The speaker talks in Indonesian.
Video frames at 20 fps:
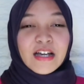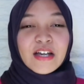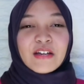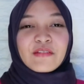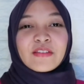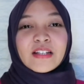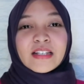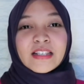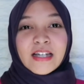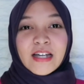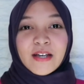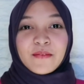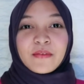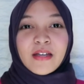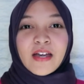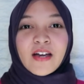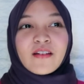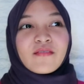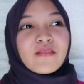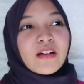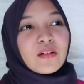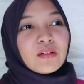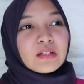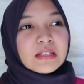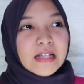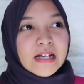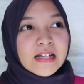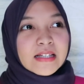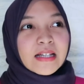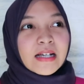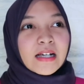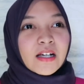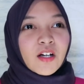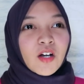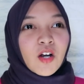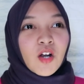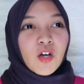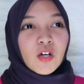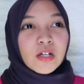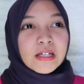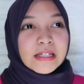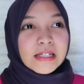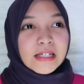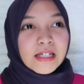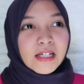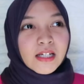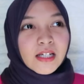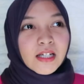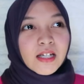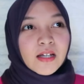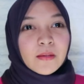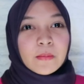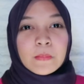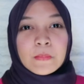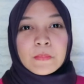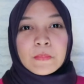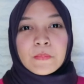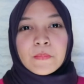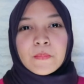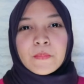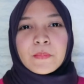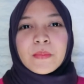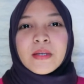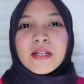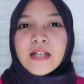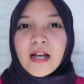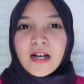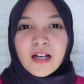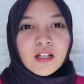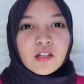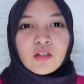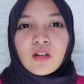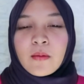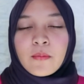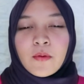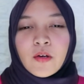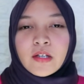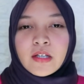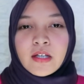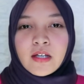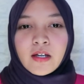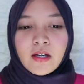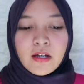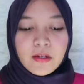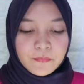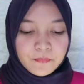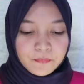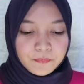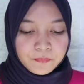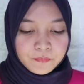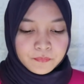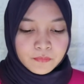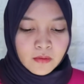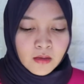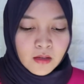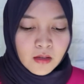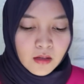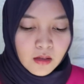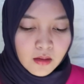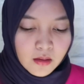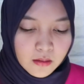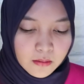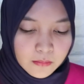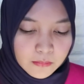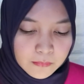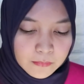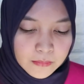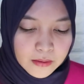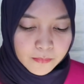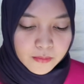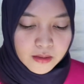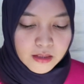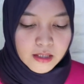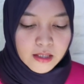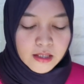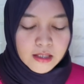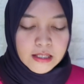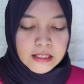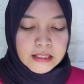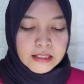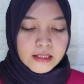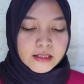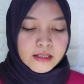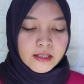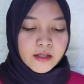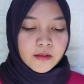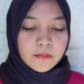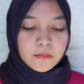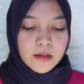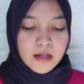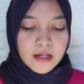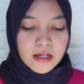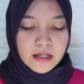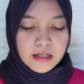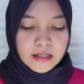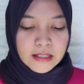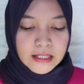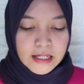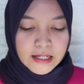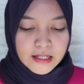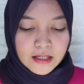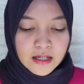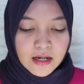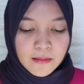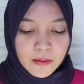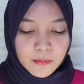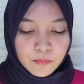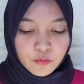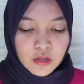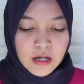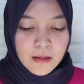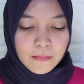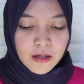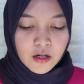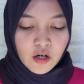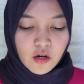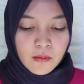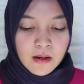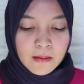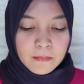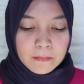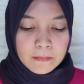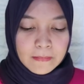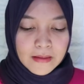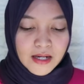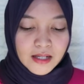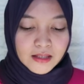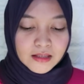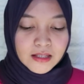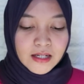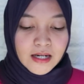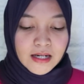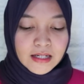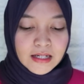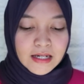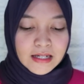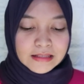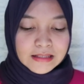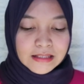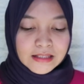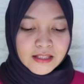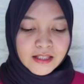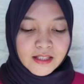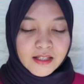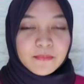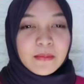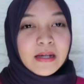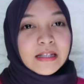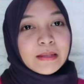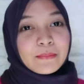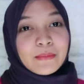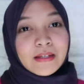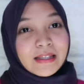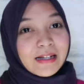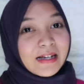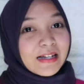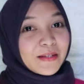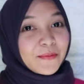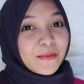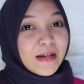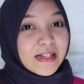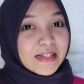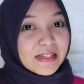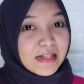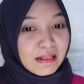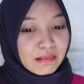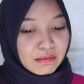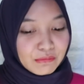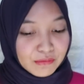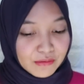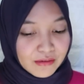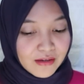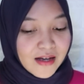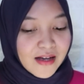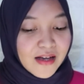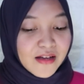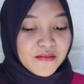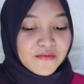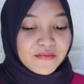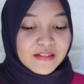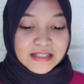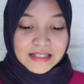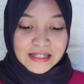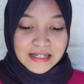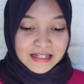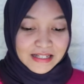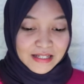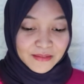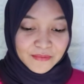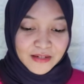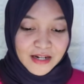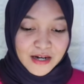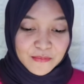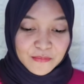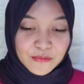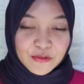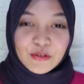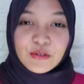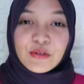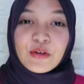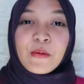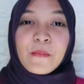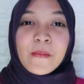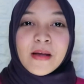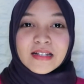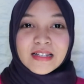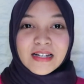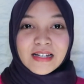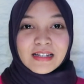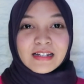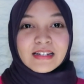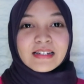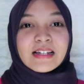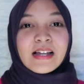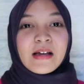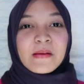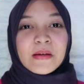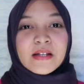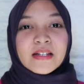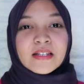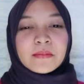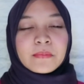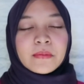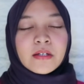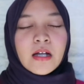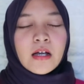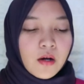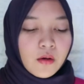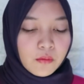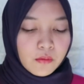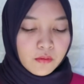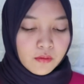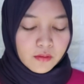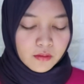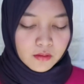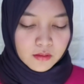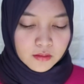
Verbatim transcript: FTTM ya Fakultas Teknologi Minyak gitu lah pokoknya ya Perminyakan ITB nilainya 88,4 dengan nilai tertinggi Matematika 91, Fisika 90, Bahasa Inggris 89 wow. Oke